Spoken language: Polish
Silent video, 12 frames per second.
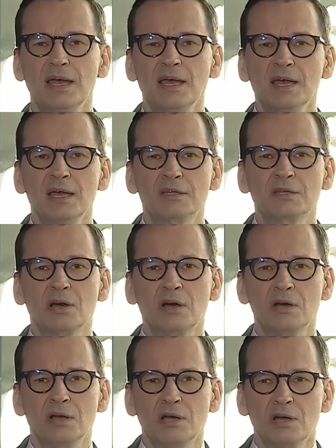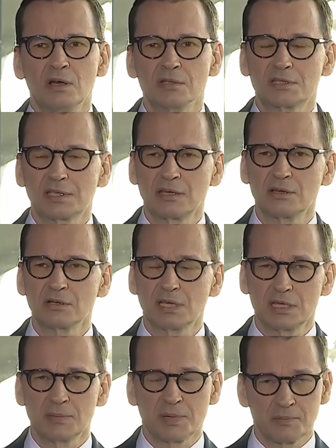to od tego,
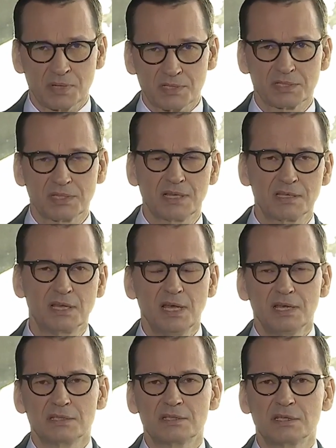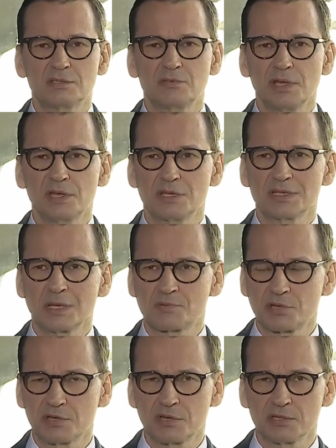kiedy pan prezydent zdecyduje się
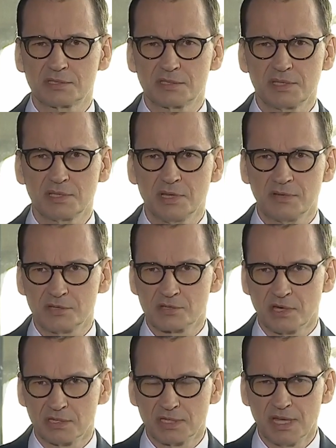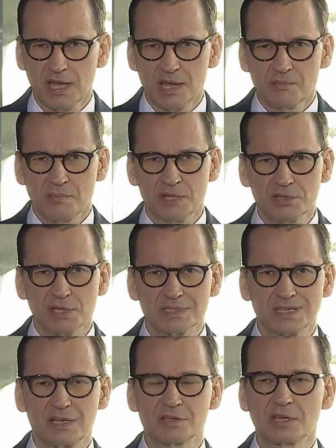zaprzysiąc nowy rząd, będzie
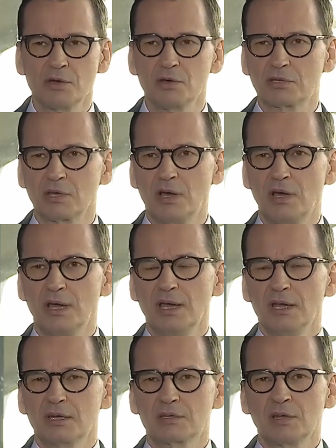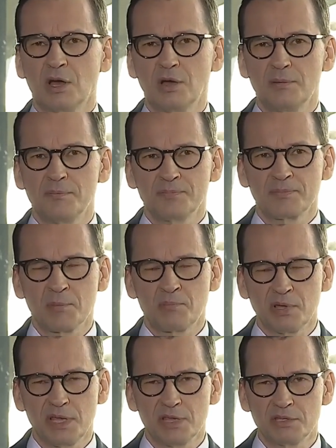zależało to, kto
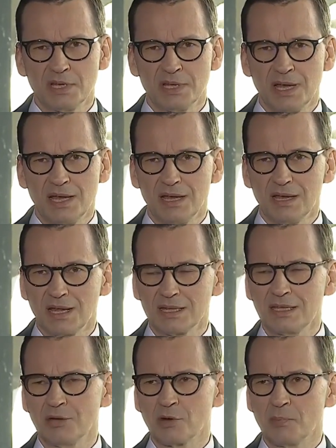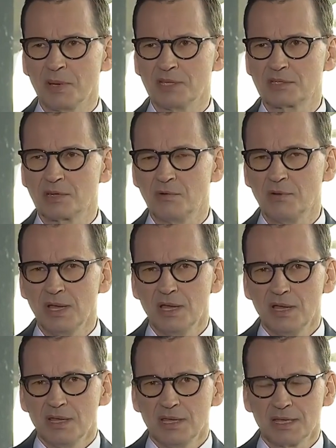pojedzie na Radę Europejską.
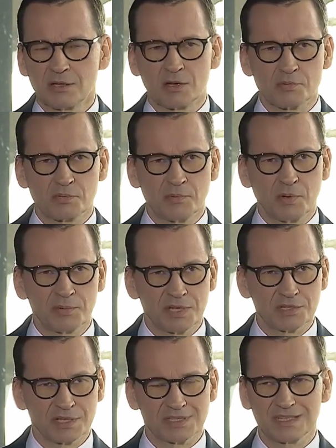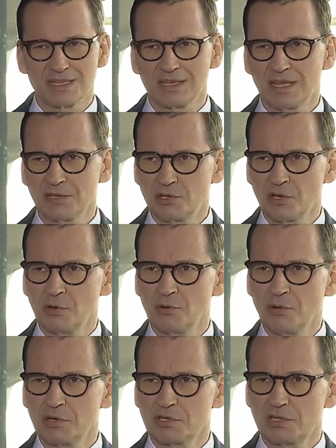Ja tylko przypomnę, że zasada
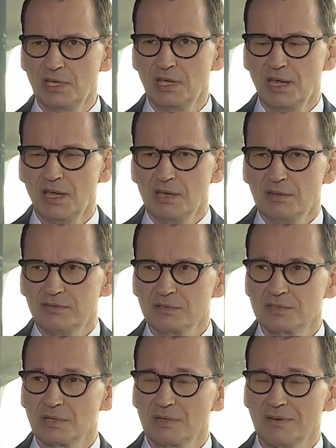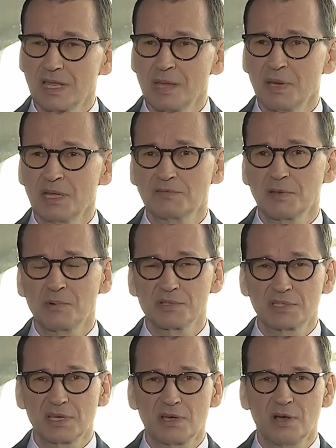ciągłości funkcjonowania państwa
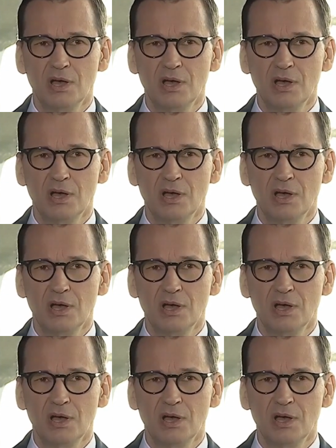polskiego